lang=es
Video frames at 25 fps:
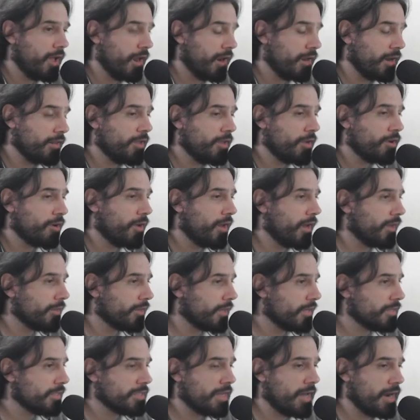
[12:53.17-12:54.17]
el disco de la
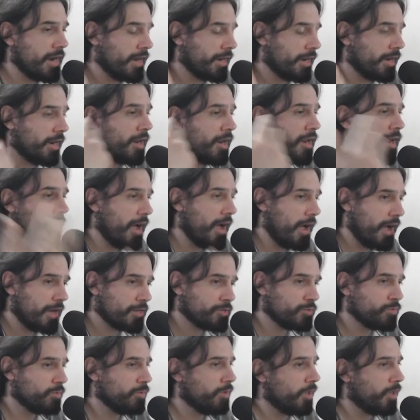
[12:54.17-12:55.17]
Estrella de la Renga,
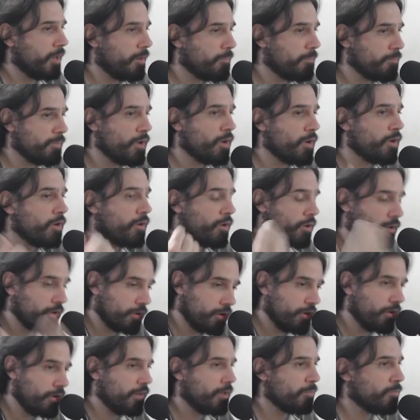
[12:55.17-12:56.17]
Azul de los Piojos,
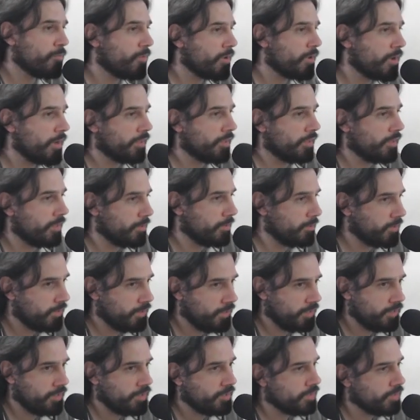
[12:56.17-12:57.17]
Gol de Mujer de
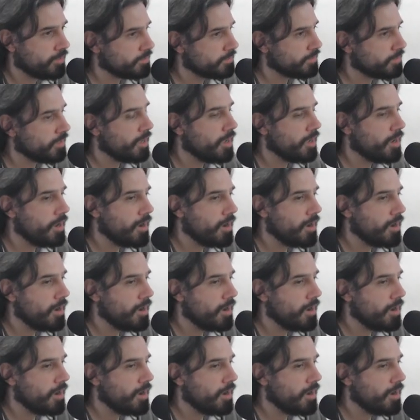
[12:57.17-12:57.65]
Divididos,